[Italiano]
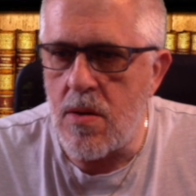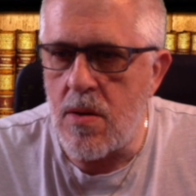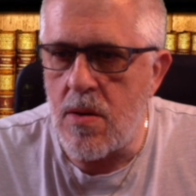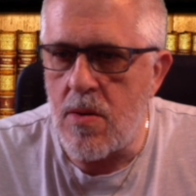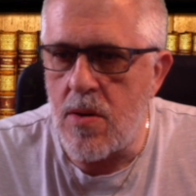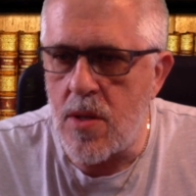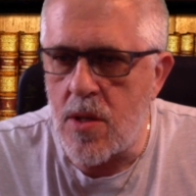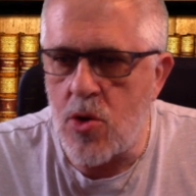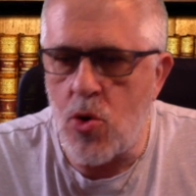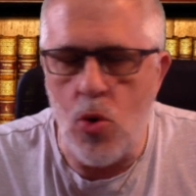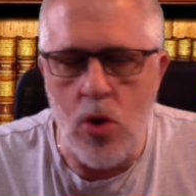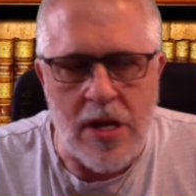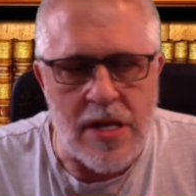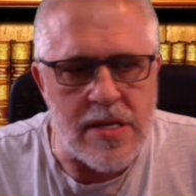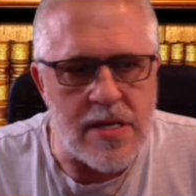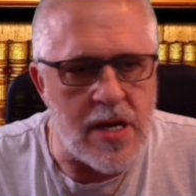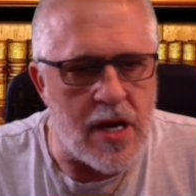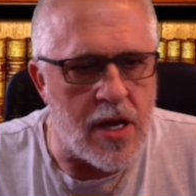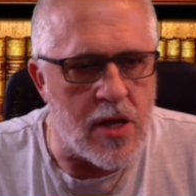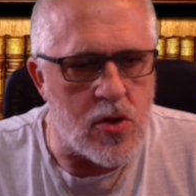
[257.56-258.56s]

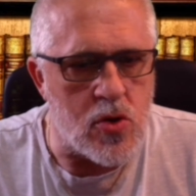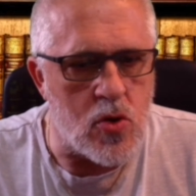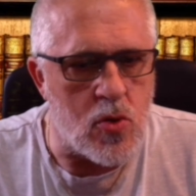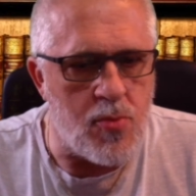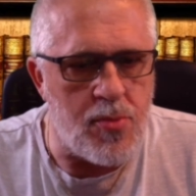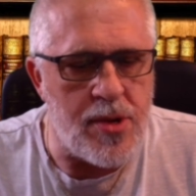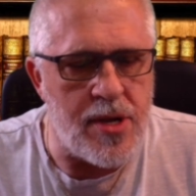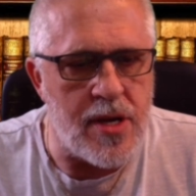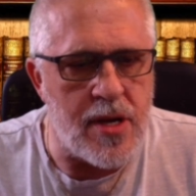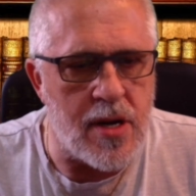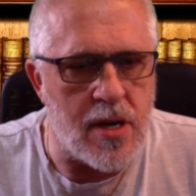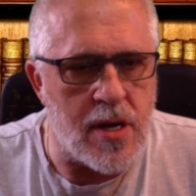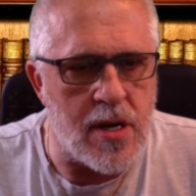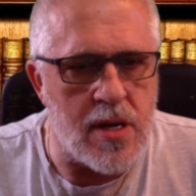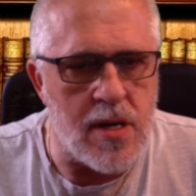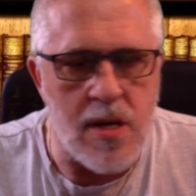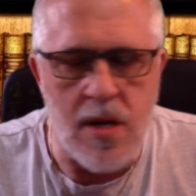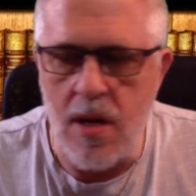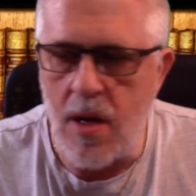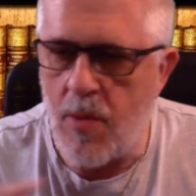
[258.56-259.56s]
scorazzando per
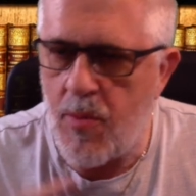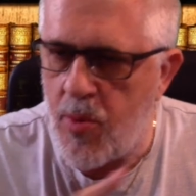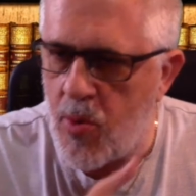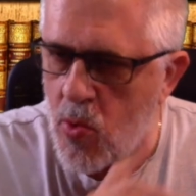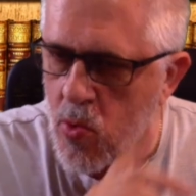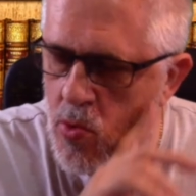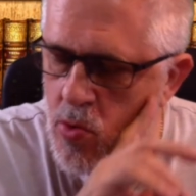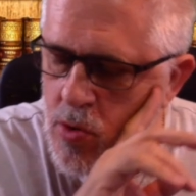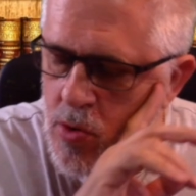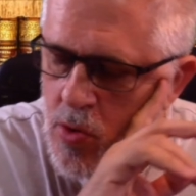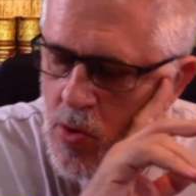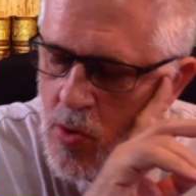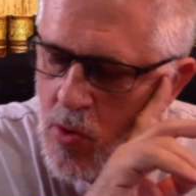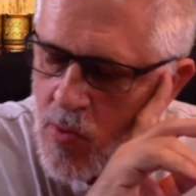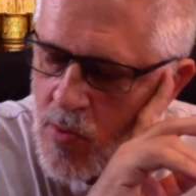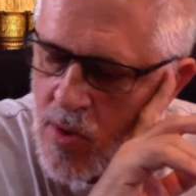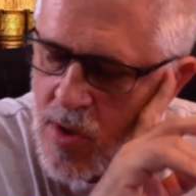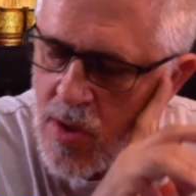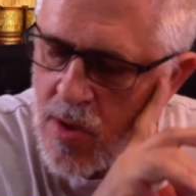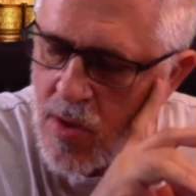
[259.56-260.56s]
eh, appunto
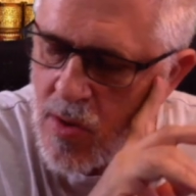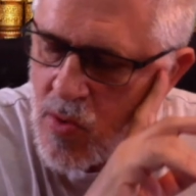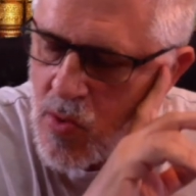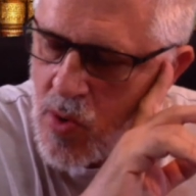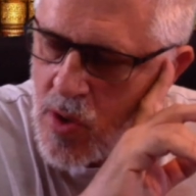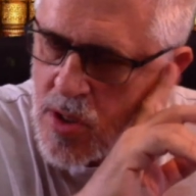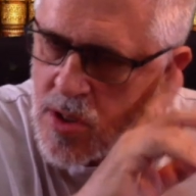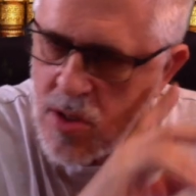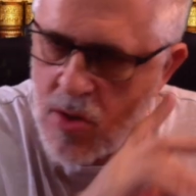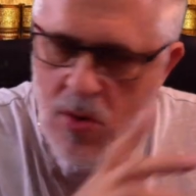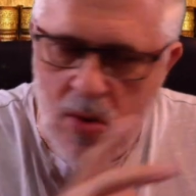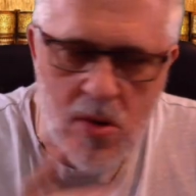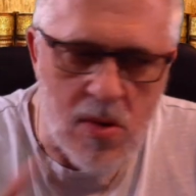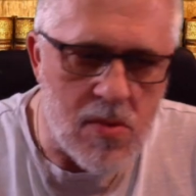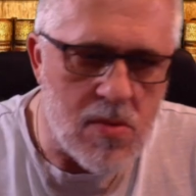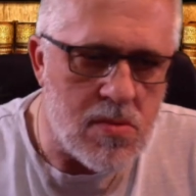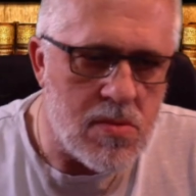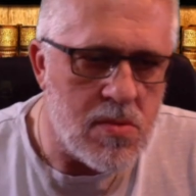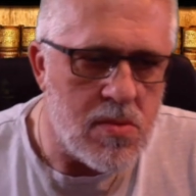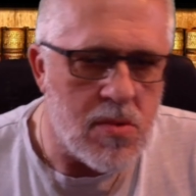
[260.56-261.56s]
eh,
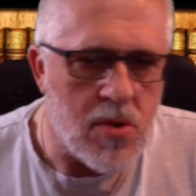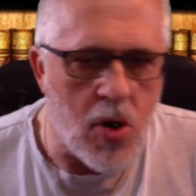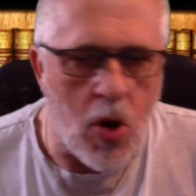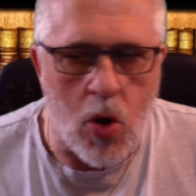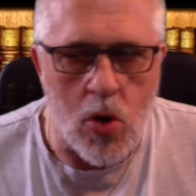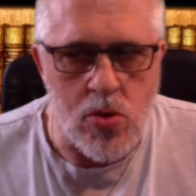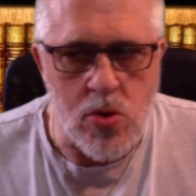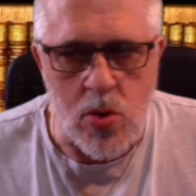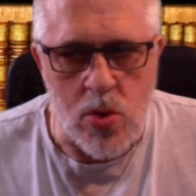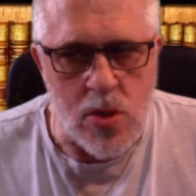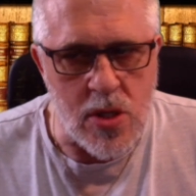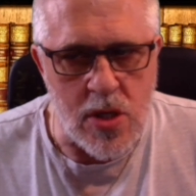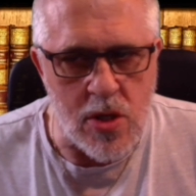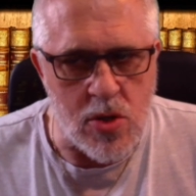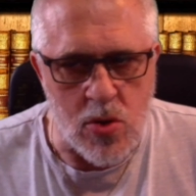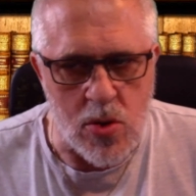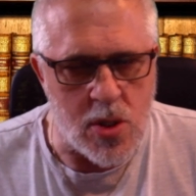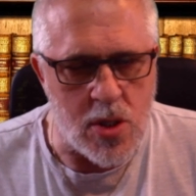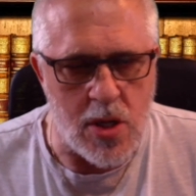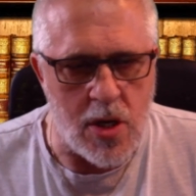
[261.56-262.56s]
questo noto
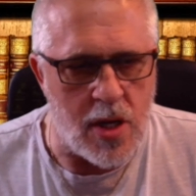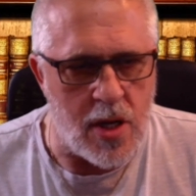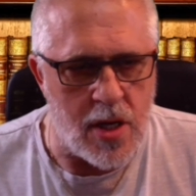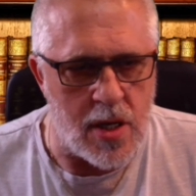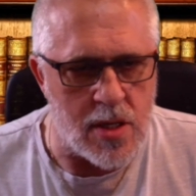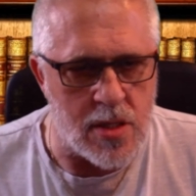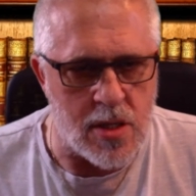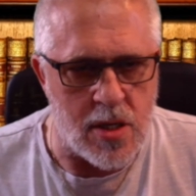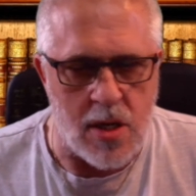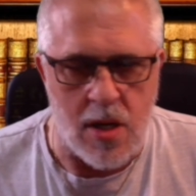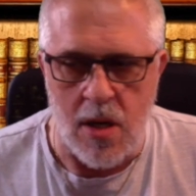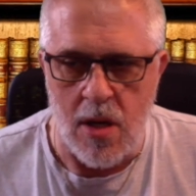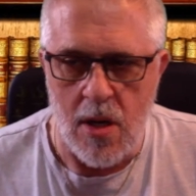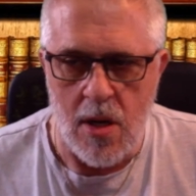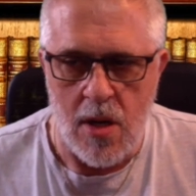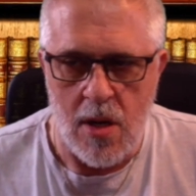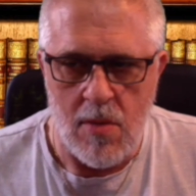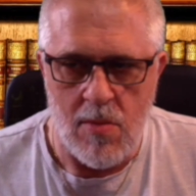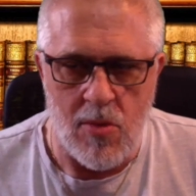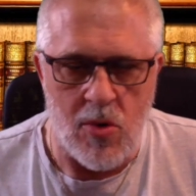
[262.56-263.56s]
sito cinese
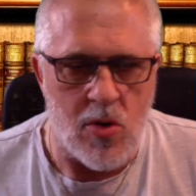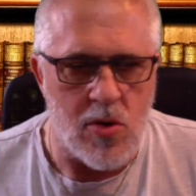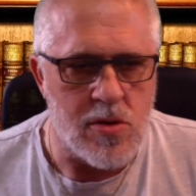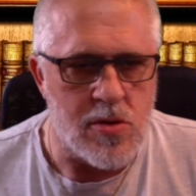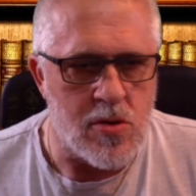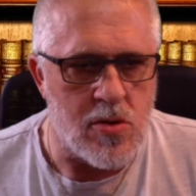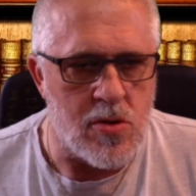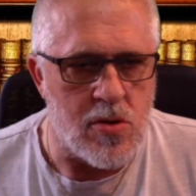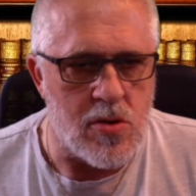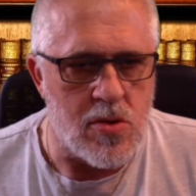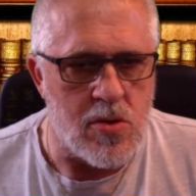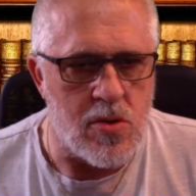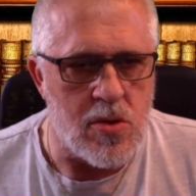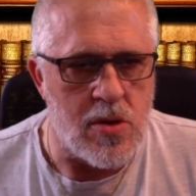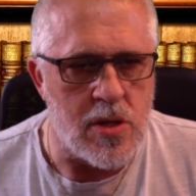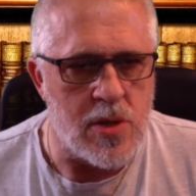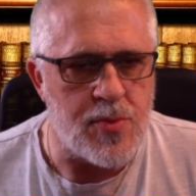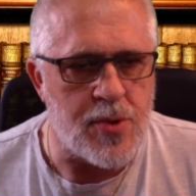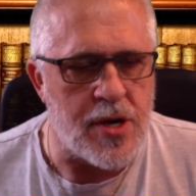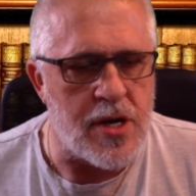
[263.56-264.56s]
molto
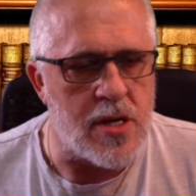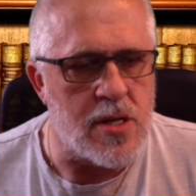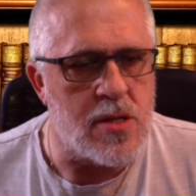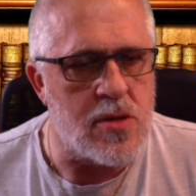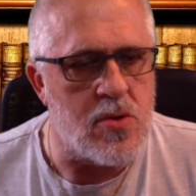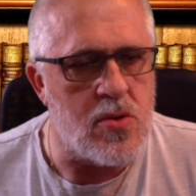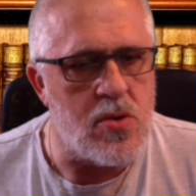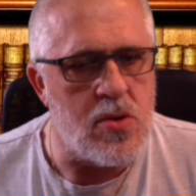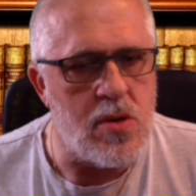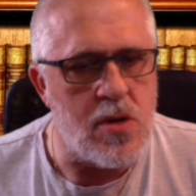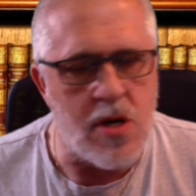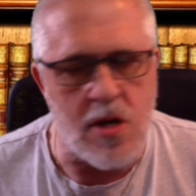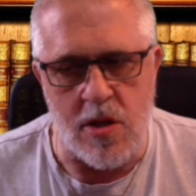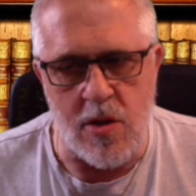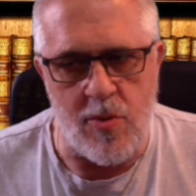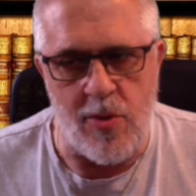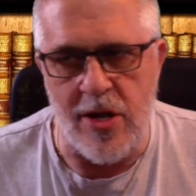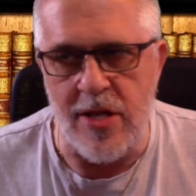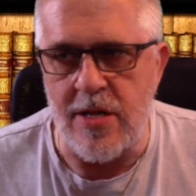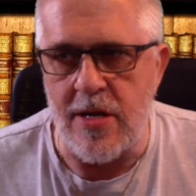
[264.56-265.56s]
espresso che
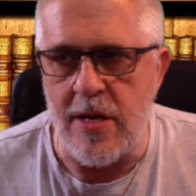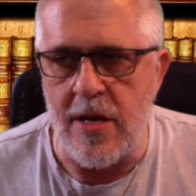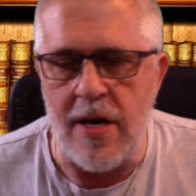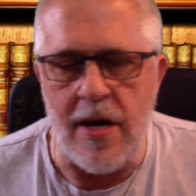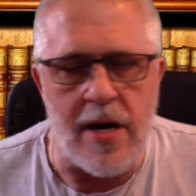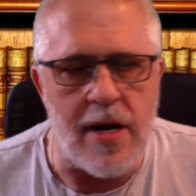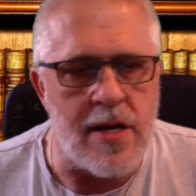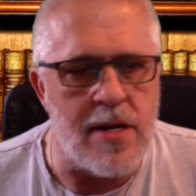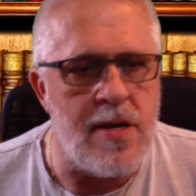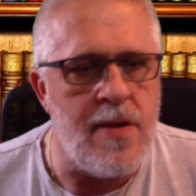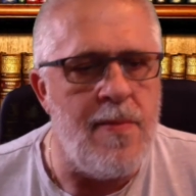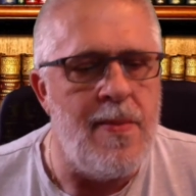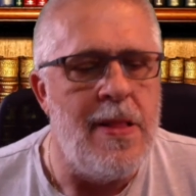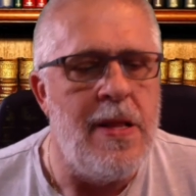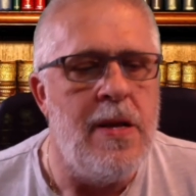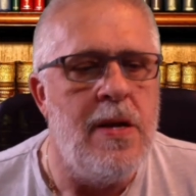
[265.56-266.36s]
ti mette le ali,